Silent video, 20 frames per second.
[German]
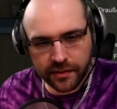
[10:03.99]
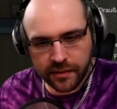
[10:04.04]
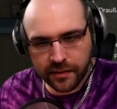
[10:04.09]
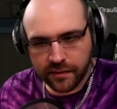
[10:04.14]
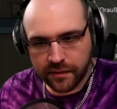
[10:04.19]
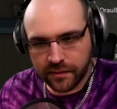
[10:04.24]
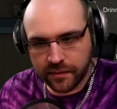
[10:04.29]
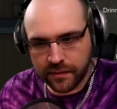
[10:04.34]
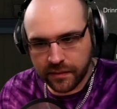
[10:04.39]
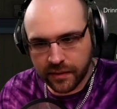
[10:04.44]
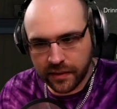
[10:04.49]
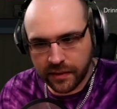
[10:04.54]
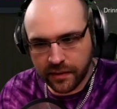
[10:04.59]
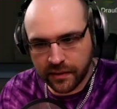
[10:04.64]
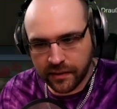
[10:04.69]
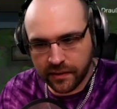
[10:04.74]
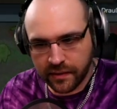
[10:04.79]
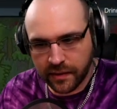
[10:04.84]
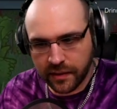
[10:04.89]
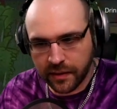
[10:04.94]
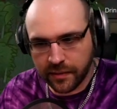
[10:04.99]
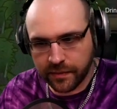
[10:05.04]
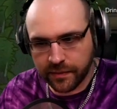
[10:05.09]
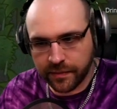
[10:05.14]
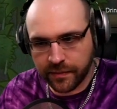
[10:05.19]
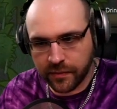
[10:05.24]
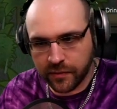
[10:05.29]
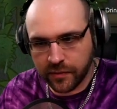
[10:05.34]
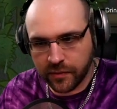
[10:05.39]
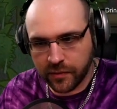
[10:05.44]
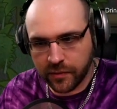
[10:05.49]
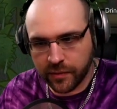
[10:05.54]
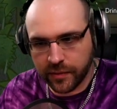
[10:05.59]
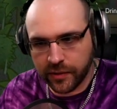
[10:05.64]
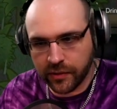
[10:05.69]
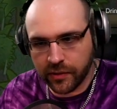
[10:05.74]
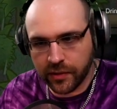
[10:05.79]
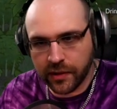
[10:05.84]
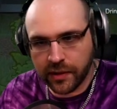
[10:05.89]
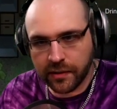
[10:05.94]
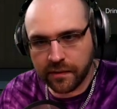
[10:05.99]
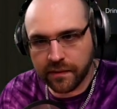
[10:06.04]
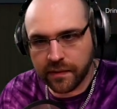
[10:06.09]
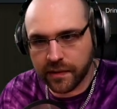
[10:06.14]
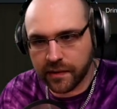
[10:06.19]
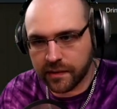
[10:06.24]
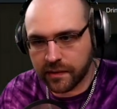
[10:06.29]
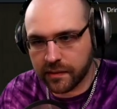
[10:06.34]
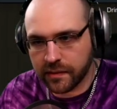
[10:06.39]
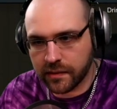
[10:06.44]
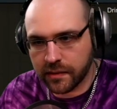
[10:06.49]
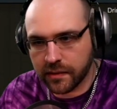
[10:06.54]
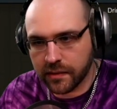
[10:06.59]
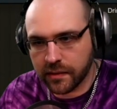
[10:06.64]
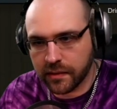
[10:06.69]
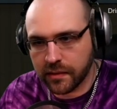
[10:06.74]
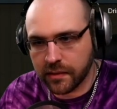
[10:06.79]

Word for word: Den, ja, den Samen müssen wir nochmal neu einpflanzen.